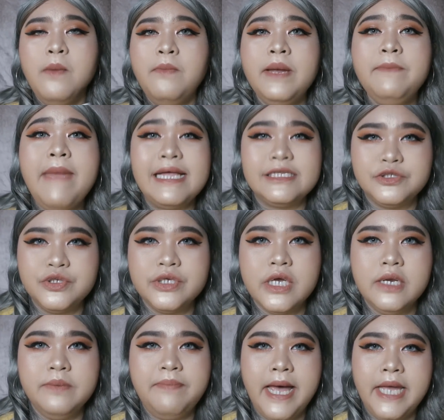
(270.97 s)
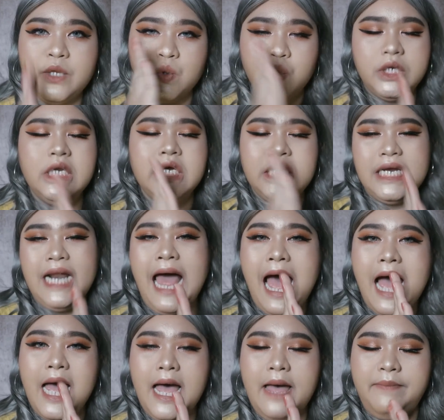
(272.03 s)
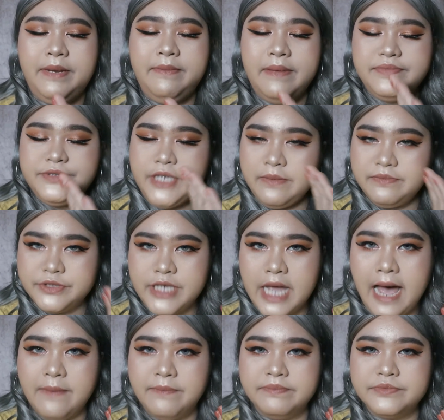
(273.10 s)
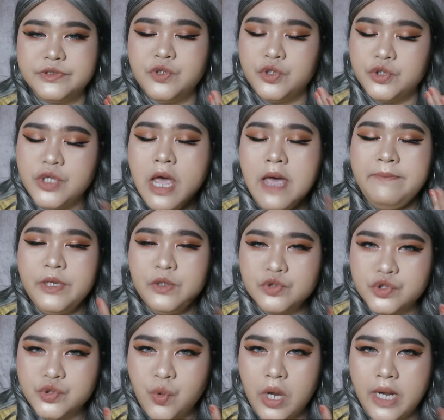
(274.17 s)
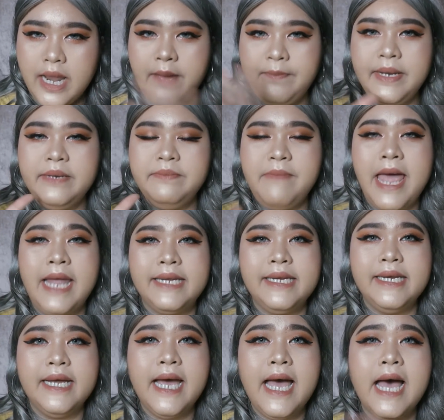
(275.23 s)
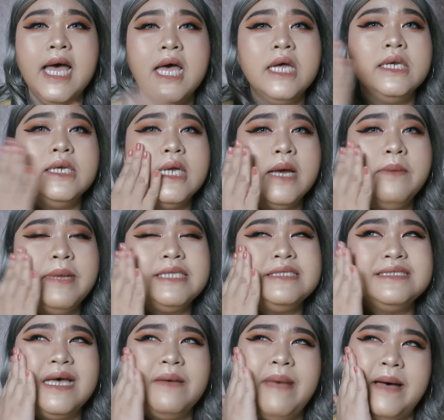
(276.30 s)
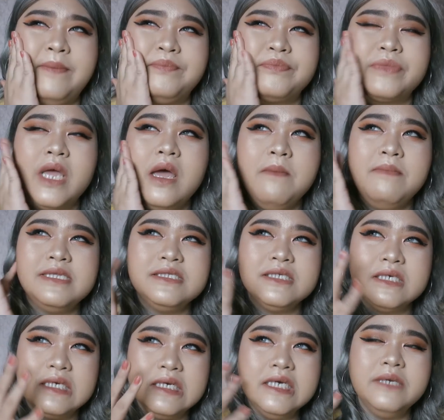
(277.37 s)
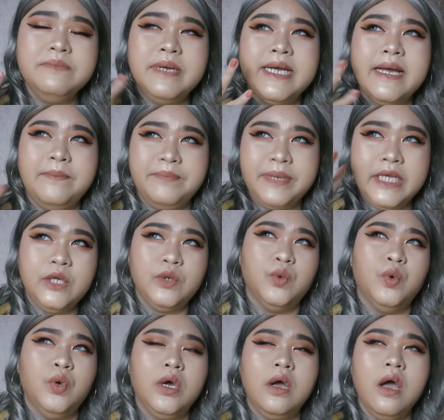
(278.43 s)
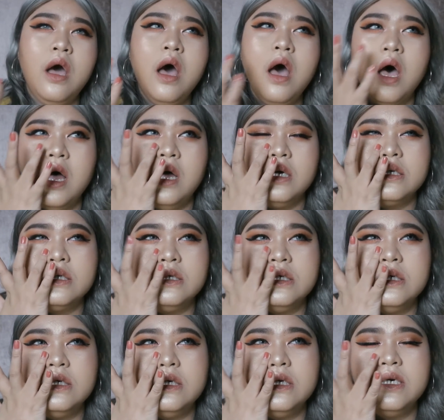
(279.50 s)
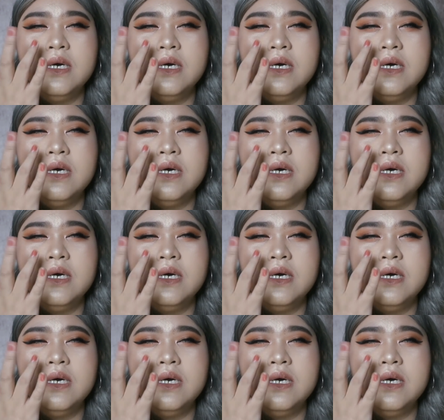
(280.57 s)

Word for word: ไม่แมตจนเกินไปอยู่กลึงกลางค่ะเป็นแบบช่ำๆสวยผิวสวยแล้วเป็นแมตนะคะเนื้อมันจะแบบมันจะกลืนไปกับผิวแล้วก็คือ